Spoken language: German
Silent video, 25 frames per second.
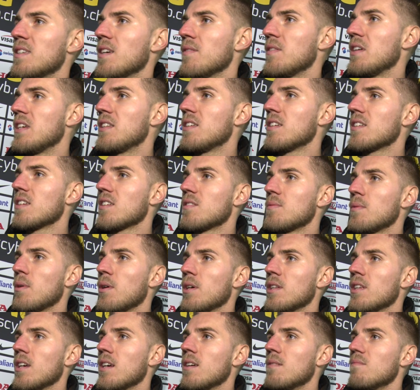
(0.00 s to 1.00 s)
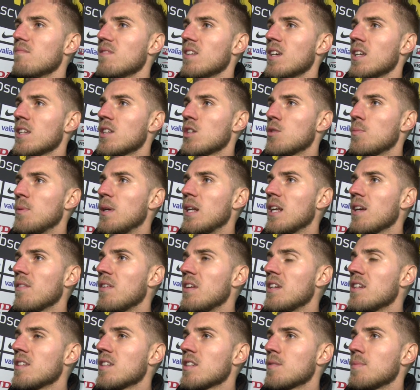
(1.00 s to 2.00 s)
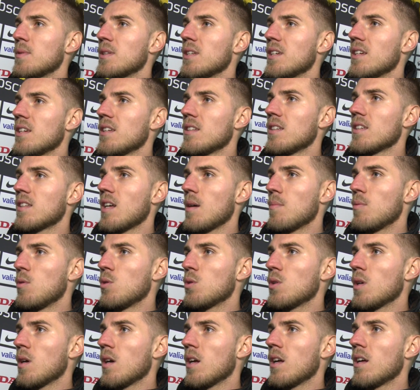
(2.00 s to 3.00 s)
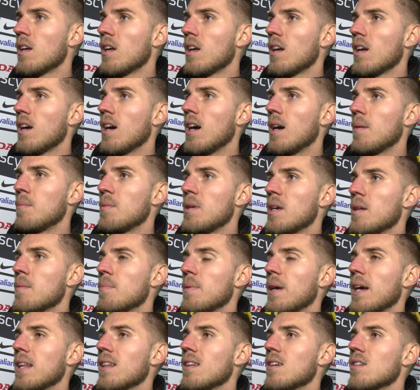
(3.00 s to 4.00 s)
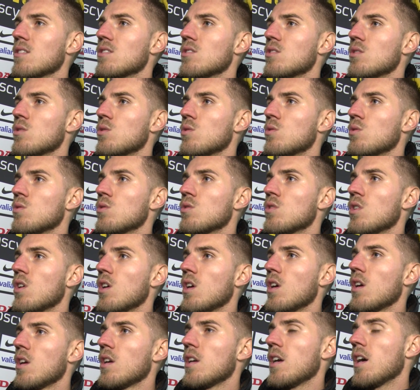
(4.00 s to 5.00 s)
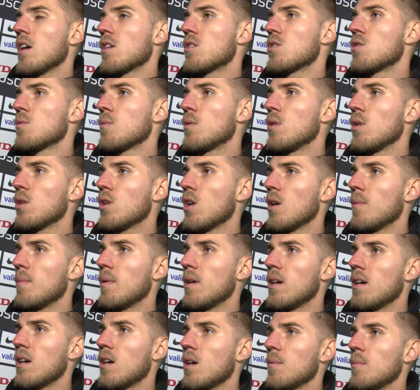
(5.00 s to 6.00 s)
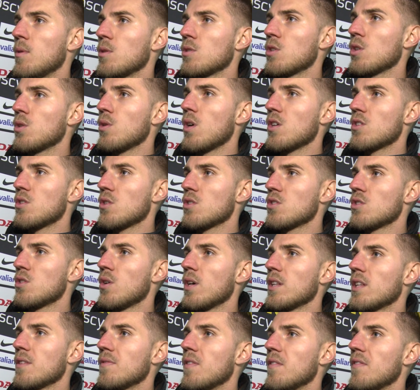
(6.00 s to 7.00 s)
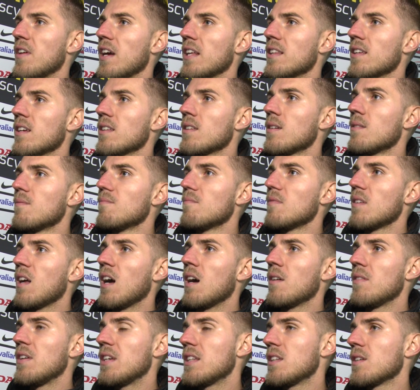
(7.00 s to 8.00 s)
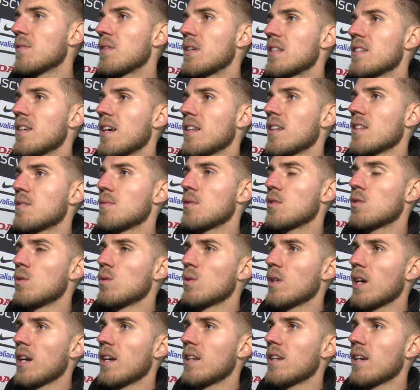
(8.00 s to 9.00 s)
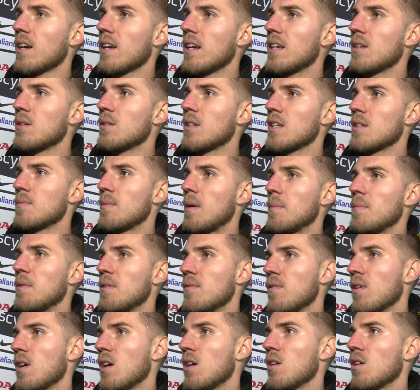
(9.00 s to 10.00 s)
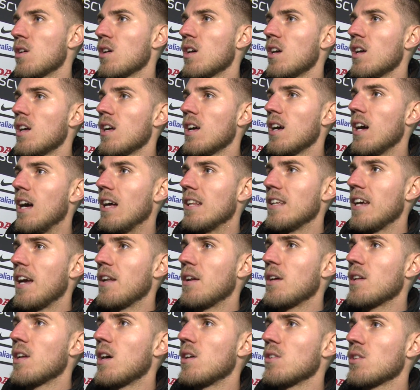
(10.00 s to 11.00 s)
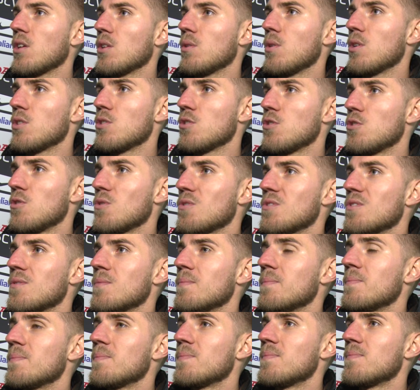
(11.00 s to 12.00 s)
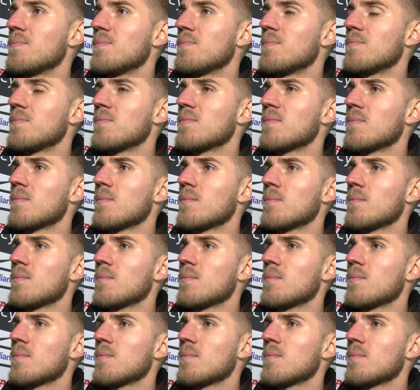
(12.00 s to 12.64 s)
es sehr wichtig, dass wir heute das Spiel gewinnen, dass wir die, die drei Punkte ähm, hier in Bern lassen. Und ja, zum Glück haben wir, haben wir unsere Torchancen heute verwertet. Äh, wichtig wird sein, dass wir jetzt gut regenerieren und dass wir am Mittwoch auch äh, die eine oder andere Torchance nutzen. Wie